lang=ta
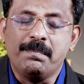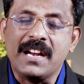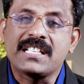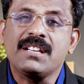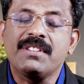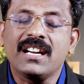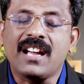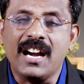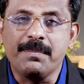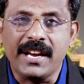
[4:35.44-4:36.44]

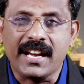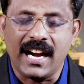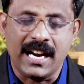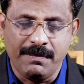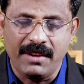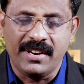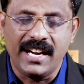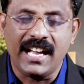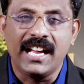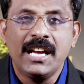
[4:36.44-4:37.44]
மற்றவர்கள் காண்பிக்கிற அன்பை
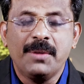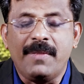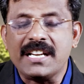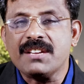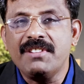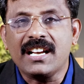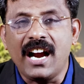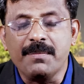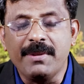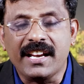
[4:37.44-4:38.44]
விட மற்றவர்கள்
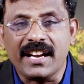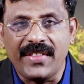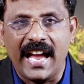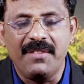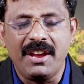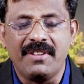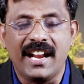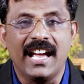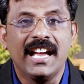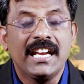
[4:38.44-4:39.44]
காண்பிக்கிற தயவை
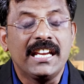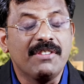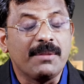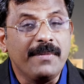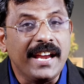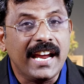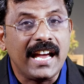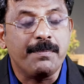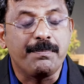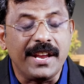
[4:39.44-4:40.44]
விட இவர் மிக
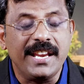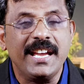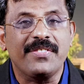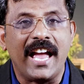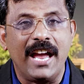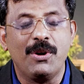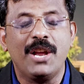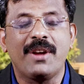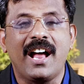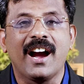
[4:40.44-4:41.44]
பெரிய
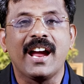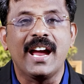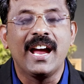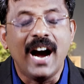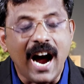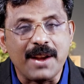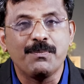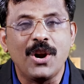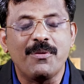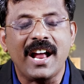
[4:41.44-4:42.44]
தயவுள்ளவராக
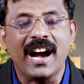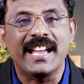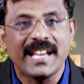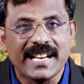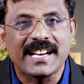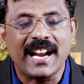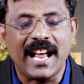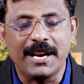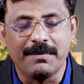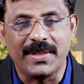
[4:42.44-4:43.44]
அன்புள்ளவராக
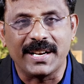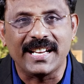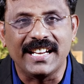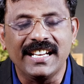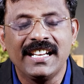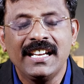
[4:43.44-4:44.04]
இருக்கிறார் என்பதற்கு